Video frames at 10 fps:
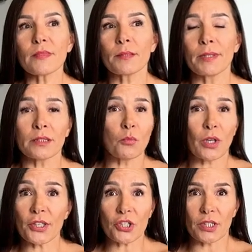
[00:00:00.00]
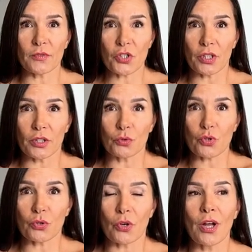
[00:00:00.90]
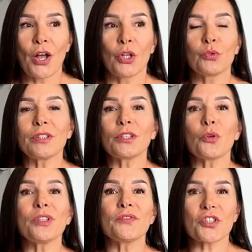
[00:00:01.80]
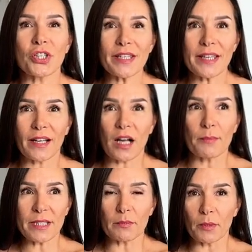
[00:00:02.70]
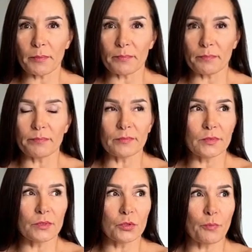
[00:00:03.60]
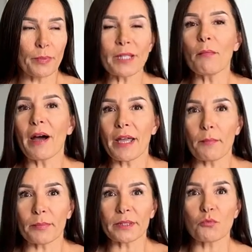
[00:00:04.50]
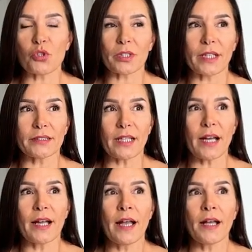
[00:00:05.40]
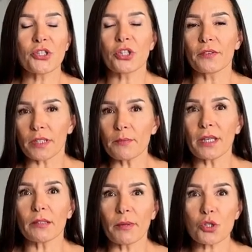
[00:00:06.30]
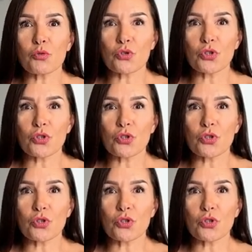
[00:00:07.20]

Поэтому, конечно, движение нужно. Но не такое движение, как мы себе ну, понимаем, потому что когда человек имеет большой